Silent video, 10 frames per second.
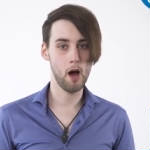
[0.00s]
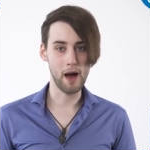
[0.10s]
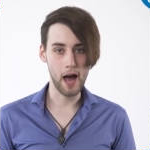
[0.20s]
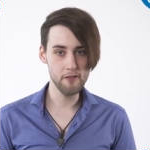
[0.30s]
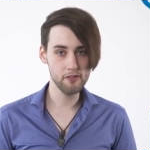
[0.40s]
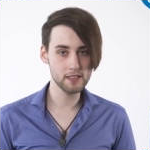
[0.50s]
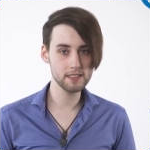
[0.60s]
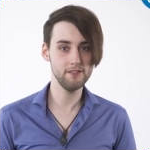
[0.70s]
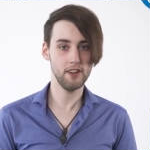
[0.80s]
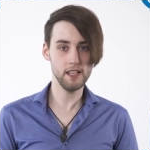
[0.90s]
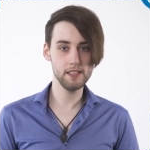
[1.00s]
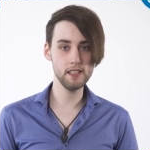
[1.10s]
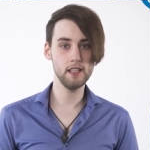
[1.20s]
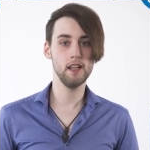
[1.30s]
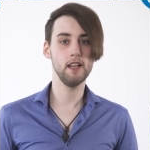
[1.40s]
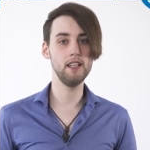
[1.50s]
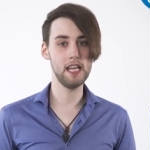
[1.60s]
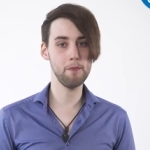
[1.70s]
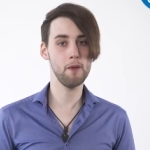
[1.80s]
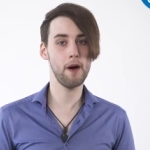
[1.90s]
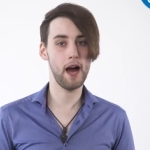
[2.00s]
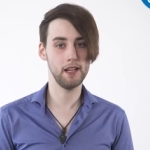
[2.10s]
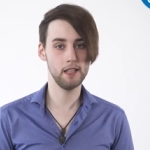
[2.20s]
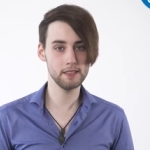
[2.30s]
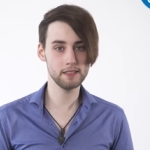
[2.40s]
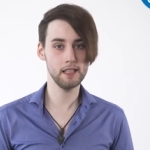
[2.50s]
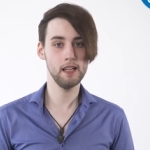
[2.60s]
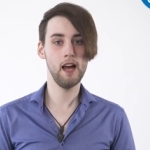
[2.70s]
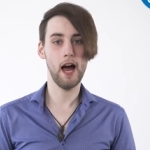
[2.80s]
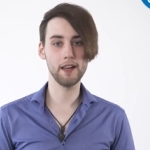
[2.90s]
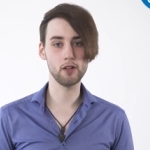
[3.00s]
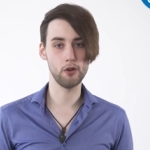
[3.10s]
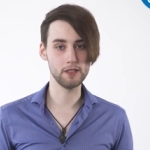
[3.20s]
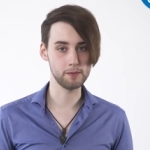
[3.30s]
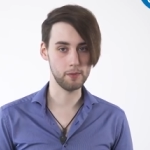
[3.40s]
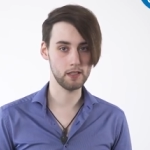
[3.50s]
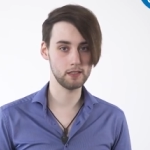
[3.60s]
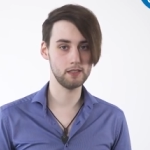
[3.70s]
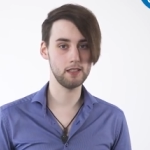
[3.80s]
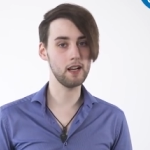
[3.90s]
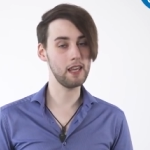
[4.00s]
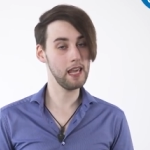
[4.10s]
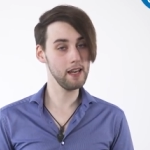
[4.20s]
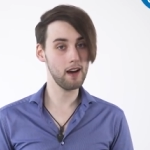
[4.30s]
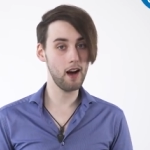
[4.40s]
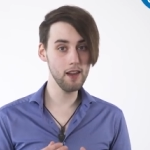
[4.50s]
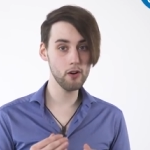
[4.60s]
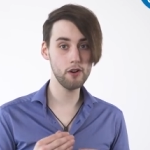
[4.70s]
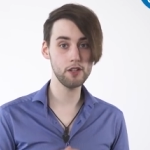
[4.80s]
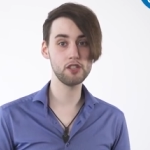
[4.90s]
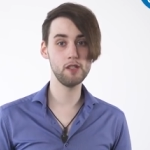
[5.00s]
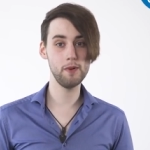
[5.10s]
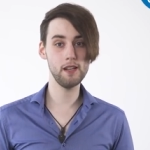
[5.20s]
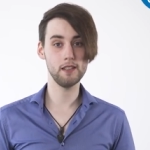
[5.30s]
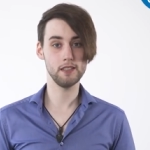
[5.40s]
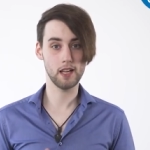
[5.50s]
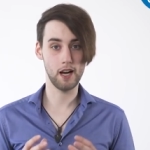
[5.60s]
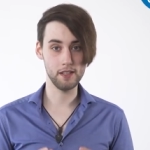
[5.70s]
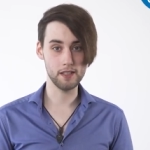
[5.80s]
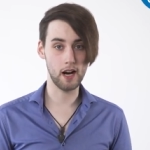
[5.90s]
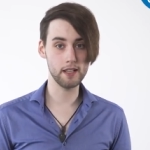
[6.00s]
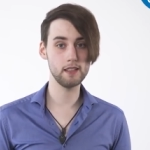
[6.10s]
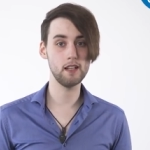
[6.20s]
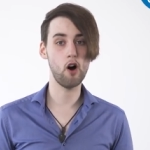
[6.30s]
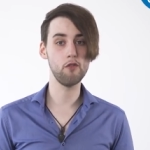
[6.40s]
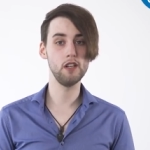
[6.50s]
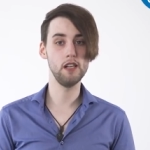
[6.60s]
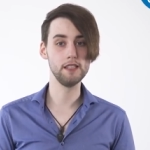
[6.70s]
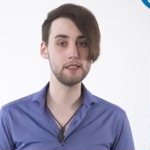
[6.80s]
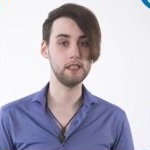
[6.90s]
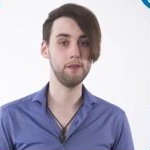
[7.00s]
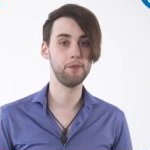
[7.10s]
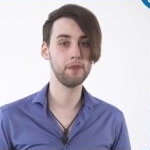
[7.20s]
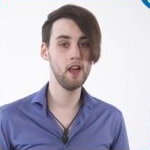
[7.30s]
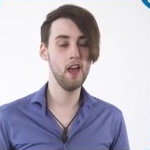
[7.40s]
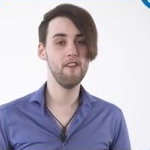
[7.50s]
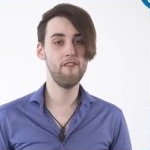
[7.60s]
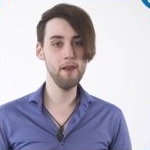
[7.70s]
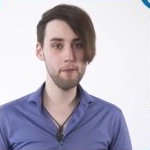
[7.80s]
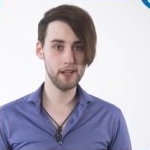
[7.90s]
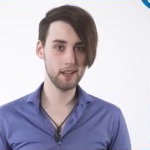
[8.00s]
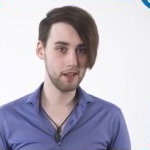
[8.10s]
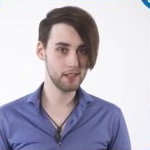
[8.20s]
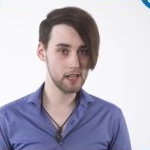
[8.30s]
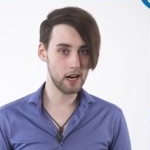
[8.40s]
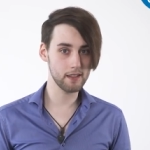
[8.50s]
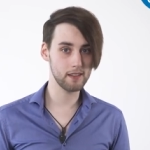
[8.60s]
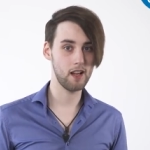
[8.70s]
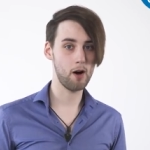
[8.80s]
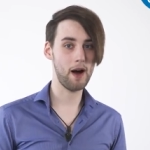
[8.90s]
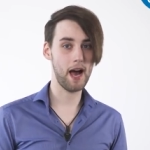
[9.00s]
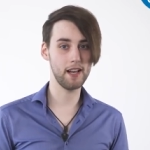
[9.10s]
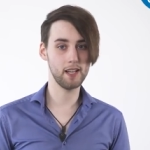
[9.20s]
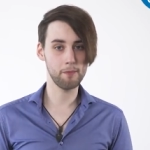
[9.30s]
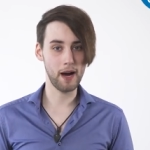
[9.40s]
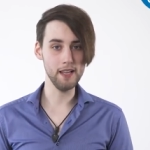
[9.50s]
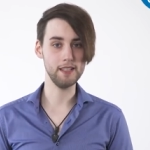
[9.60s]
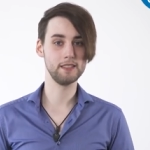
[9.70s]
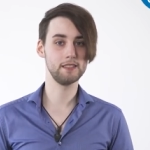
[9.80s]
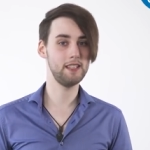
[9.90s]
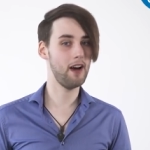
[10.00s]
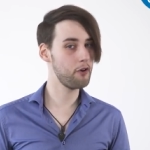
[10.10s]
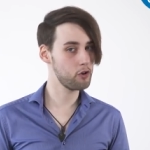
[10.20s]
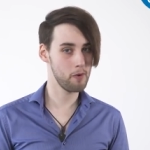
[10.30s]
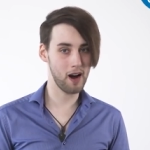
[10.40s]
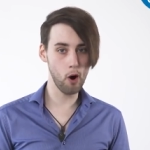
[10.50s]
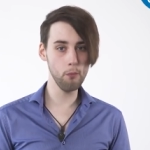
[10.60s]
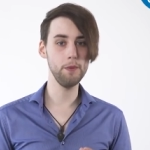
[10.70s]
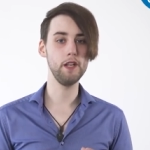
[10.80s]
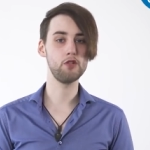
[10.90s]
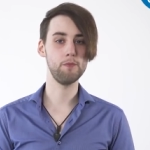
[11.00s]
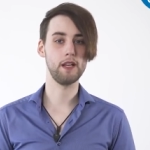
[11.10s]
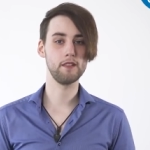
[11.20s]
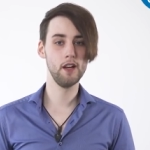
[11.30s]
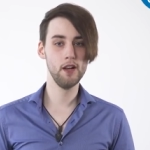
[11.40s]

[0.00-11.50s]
Am einfachsten wählt ihr, indem ihr bei einer Liste ein Kreuz macht. Dann gehen alle eure Stimmen an die Kandidaten auf der Liste. Wenn bei den Kandidaten aber einer dabei ist, der euch überhaupt nicht schmeckt,